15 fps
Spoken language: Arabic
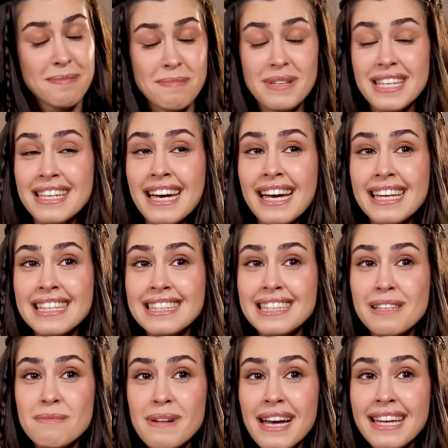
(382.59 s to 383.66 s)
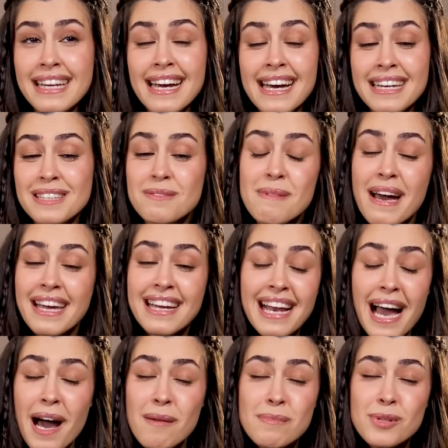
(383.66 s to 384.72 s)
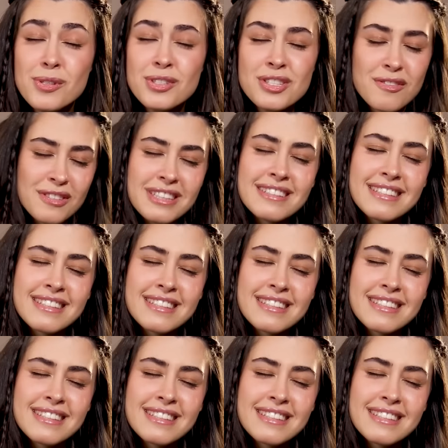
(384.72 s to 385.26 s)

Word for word: امي قالت لي البنات ما يلعبوش في